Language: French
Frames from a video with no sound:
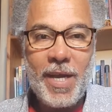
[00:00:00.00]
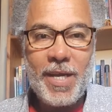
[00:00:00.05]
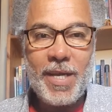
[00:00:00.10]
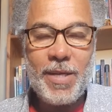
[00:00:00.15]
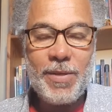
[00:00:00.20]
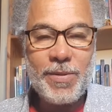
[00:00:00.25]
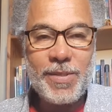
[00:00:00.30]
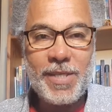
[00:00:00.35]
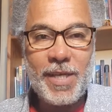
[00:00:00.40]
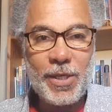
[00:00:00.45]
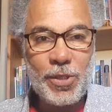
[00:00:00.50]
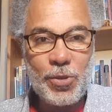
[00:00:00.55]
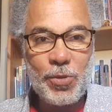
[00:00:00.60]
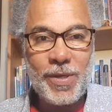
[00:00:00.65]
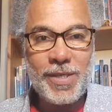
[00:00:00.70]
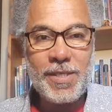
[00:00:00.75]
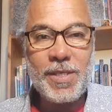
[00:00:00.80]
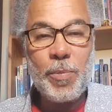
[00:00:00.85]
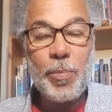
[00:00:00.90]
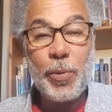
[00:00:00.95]
il nous a
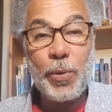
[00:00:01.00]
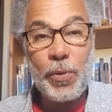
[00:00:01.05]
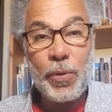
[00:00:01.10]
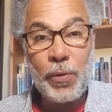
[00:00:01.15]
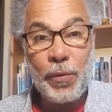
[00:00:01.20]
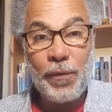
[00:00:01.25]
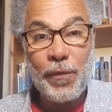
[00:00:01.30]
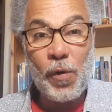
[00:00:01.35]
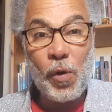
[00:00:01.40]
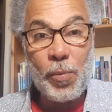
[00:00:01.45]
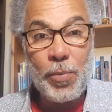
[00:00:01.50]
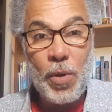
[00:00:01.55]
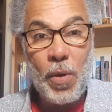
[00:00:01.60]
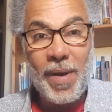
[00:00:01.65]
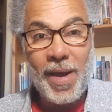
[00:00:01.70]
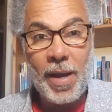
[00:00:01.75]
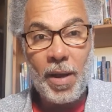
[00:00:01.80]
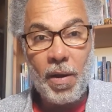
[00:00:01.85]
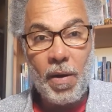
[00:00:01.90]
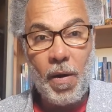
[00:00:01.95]
choisis pour que nous
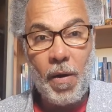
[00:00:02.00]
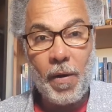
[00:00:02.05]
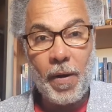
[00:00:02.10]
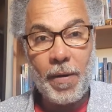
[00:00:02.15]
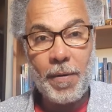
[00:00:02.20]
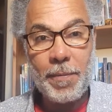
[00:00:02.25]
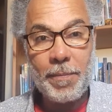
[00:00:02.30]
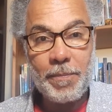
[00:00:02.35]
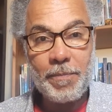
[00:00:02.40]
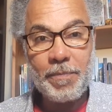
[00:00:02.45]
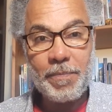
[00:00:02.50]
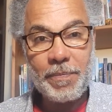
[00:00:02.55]
formions un corps.